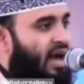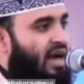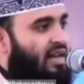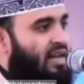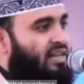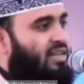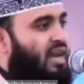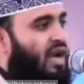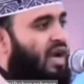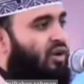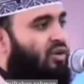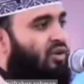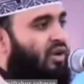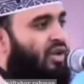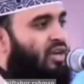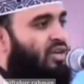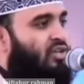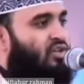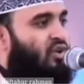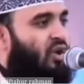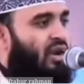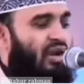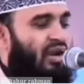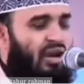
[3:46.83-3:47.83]
আর সাগরের
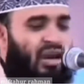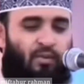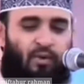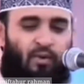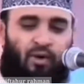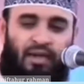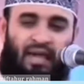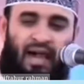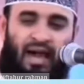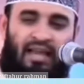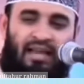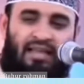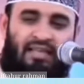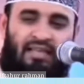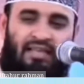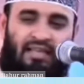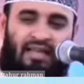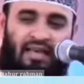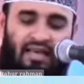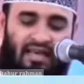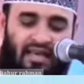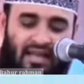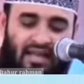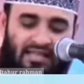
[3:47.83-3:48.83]
জল নামক কালি
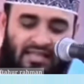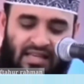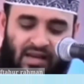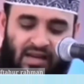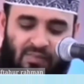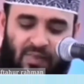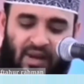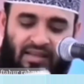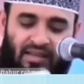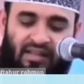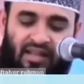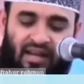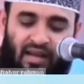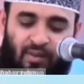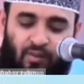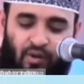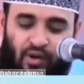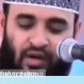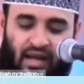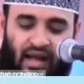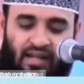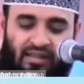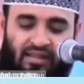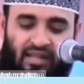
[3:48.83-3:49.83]
দিয়ে গাছের পাতা
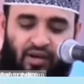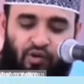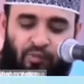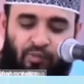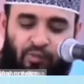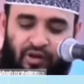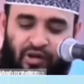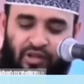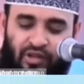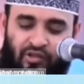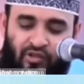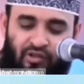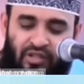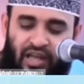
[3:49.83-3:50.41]
নামক খাতার উপরে